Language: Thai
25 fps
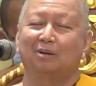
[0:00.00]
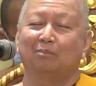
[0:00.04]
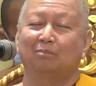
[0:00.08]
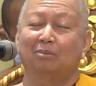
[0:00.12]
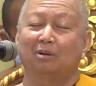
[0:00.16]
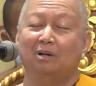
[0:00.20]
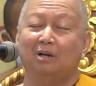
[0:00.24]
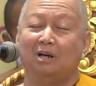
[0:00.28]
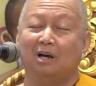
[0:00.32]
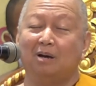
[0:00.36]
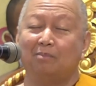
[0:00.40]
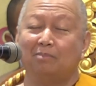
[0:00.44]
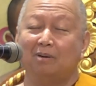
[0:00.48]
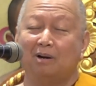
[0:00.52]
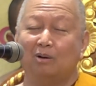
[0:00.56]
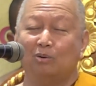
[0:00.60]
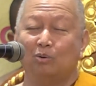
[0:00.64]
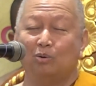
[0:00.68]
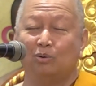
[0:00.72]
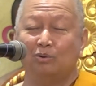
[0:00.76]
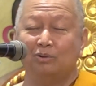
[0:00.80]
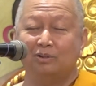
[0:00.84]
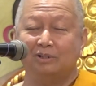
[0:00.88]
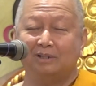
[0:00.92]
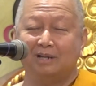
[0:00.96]
เพื่อพระ
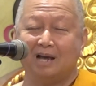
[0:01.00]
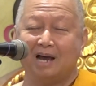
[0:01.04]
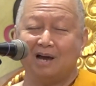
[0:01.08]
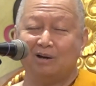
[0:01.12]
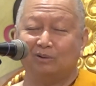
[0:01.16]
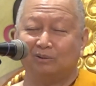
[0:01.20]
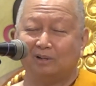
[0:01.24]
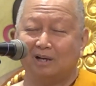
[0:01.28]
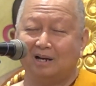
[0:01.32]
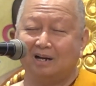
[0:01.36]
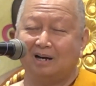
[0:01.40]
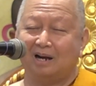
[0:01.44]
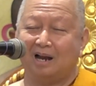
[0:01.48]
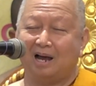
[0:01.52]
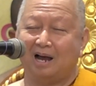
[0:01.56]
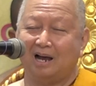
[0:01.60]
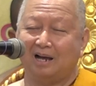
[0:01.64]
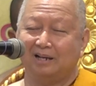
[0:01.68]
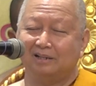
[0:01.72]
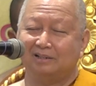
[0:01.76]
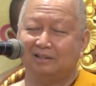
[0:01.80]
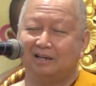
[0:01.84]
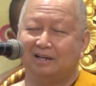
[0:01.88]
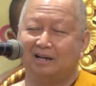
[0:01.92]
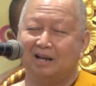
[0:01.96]
คุณเจ้าทั้งหลาย
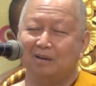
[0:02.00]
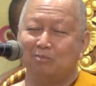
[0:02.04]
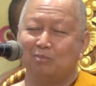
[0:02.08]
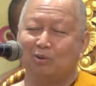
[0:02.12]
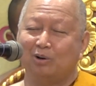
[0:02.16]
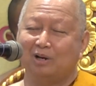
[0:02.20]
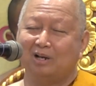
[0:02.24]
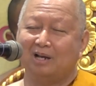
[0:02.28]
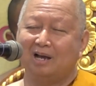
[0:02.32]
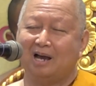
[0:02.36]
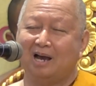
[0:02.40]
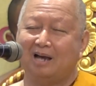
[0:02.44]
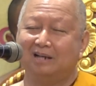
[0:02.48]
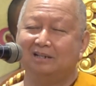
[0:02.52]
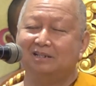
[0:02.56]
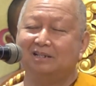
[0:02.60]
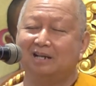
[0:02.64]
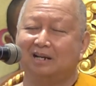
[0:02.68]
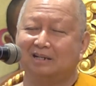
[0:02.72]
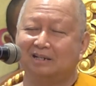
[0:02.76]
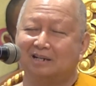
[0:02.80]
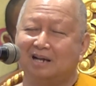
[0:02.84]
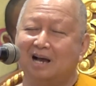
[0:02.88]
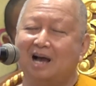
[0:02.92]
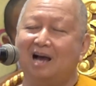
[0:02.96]
จะได้บริหาร
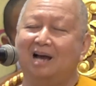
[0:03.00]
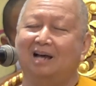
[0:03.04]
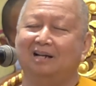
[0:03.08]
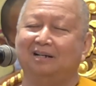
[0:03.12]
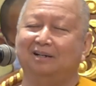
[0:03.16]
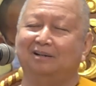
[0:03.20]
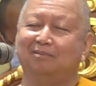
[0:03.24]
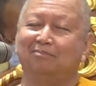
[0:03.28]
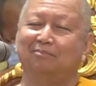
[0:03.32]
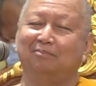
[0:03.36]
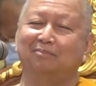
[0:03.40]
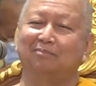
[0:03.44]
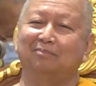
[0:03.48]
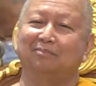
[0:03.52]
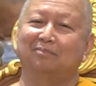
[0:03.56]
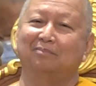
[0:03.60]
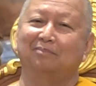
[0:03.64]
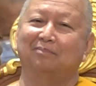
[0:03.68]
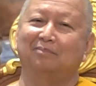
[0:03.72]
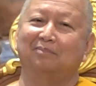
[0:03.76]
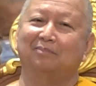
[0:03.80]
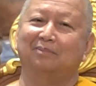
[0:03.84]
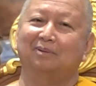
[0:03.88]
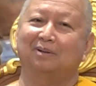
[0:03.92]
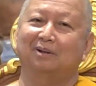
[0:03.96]
จัดการ
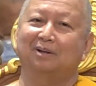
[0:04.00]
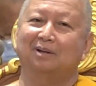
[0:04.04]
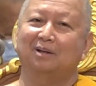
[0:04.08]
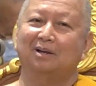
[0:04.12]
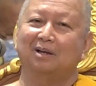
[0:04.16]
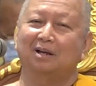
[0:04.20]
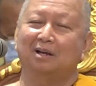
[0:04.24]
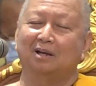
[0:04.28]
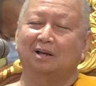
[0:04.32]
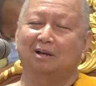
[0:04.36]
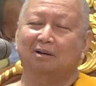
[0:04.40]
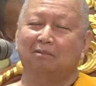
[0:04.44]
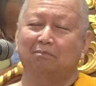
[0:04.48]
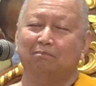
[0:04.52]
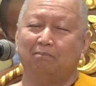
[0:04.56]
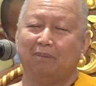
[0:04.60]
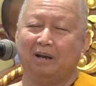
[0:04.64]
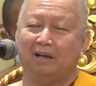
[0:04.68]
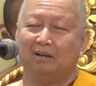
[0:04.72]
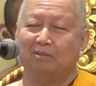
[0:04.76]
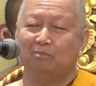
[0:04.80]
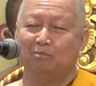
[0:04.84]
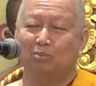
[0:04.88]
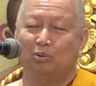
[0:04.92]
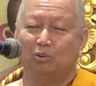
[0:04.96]

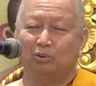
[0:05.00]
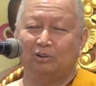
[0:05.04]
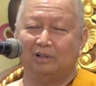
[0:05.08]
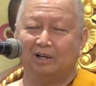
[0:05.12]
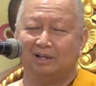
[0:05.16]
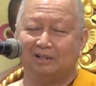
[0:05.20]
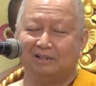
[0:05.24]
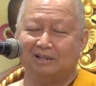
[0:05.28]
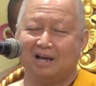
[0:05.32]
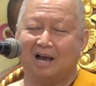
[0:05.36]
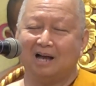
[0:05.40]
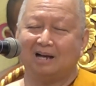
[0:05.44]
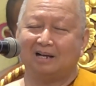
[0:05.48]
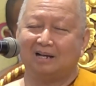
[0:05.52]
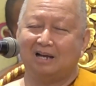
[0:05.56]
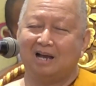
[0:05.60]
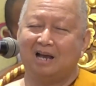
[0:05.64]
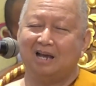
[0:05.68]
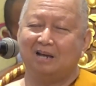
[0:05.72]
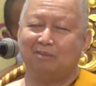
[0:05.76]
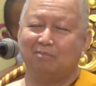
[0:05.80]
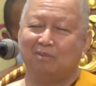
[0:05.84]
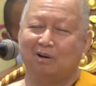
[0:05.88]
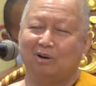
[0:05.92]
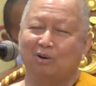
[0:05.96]
เป็นพุทธจักร
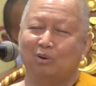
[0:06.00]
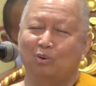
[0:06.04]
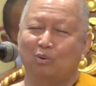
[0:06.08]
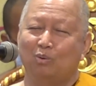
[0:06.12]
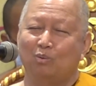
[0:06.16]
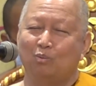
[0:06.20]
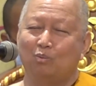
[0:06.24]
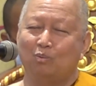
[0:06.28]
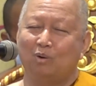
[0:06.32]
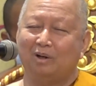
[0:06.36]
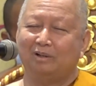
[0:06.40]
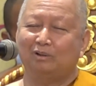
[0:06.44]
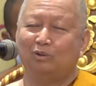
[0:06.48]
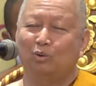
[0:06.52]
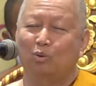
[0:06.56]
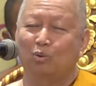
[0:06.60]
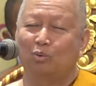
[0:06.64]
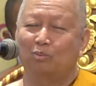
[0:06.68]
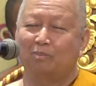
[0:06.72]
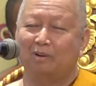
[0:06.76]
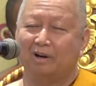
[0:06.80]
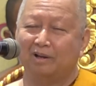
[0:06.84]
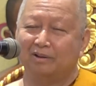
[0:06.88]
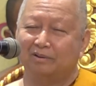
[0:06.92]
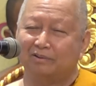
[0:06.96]
ให้บรรลุวัตถุ
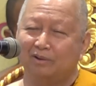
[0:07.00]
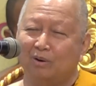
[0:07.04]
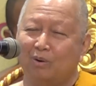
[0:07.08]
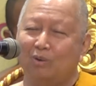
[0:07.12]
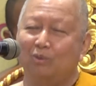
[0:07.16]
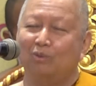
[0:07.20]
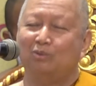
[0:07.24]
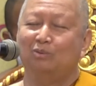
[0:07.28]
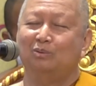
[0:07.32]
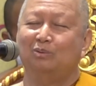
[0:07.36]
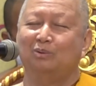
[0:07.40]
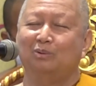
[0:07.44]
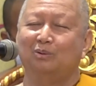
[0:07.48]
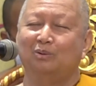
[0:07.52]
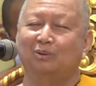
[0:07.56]
ประสงค์